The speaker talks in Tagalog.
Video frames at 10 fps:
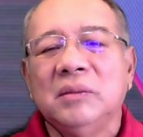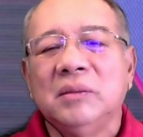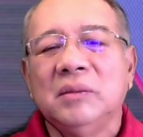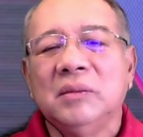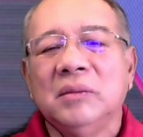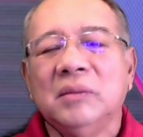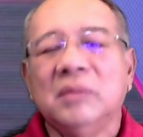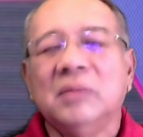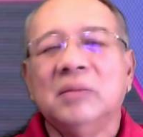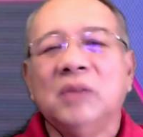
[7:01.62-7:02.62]
Mm,
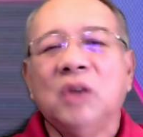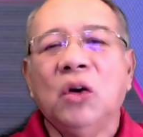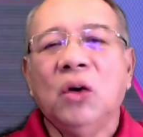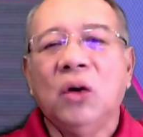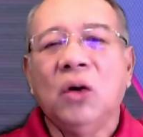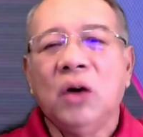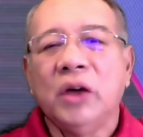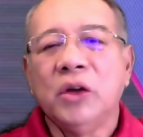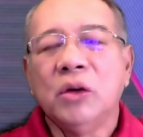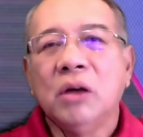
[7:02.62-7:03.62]
mm-hmm. oo,
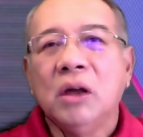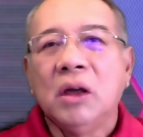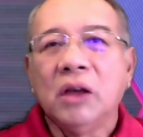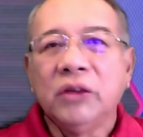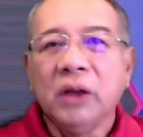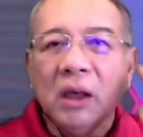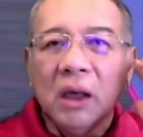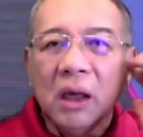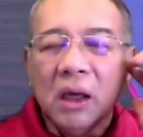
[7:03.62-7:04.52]
ayun. Kasi uh,